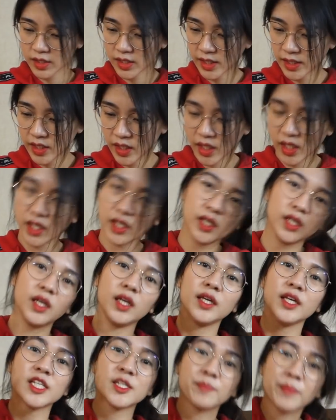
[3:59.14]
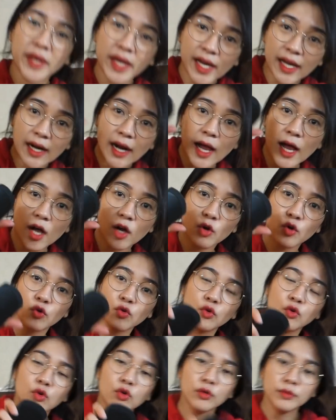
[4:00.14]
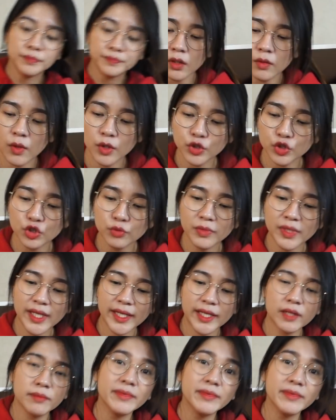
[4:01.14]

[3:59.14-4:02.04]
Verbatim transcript: jadi ini speaker aku waktu itu beli di